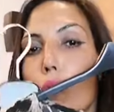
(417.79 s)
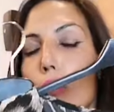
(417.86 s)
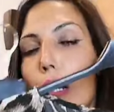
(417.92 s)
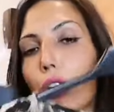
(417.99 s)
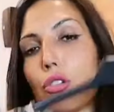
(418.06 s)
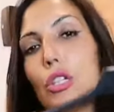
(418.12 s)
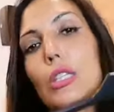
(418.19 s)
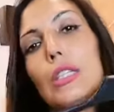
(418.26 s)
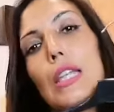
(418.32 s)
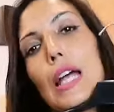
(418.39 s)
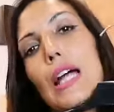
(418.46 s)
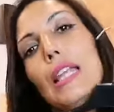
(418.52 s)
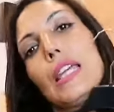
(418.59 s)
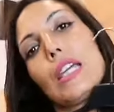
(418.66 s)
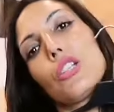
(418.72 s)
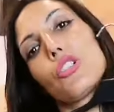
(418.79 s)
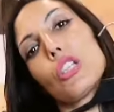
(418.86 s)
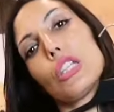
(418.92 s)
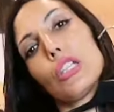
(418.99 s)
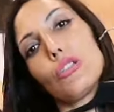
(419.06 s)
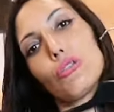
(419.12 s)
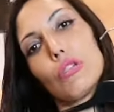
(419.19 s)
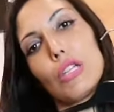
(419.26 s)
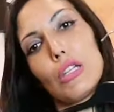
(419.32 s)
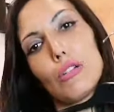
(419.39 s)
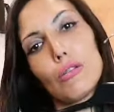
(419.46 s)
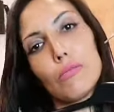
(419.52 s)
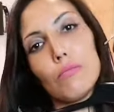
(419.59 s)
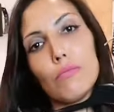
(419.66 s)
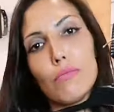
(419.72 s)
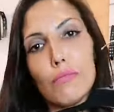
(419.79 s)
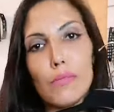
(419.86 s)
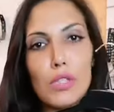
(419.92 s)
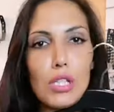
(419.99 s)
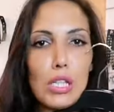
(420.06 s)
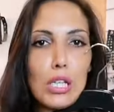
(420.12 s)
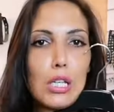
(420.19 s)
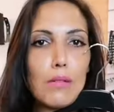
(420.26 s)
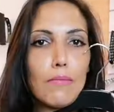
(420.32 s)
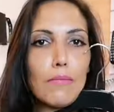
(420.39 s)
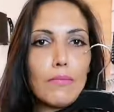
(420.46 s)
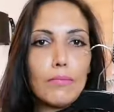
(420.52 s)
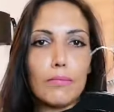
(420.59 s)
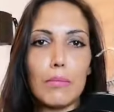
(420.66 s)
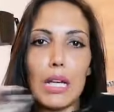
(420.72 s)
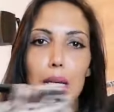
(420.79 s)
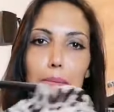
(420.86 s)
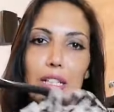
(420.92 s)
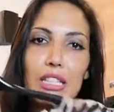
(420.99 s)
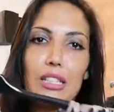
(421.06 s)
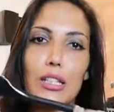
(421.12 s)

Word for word: quella centrale che c'è tanto nero sì bella